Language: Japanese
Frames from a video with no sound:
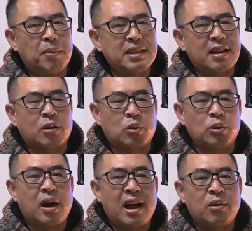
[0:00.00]
まだ
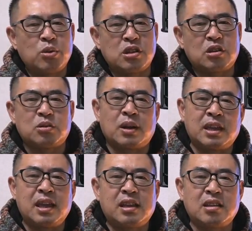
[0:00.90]
この アイフォンシックス は
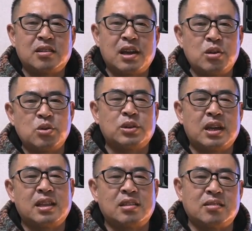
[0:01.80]
現役で使える状
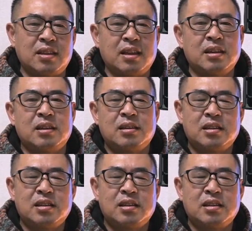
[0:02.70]
態なんですね。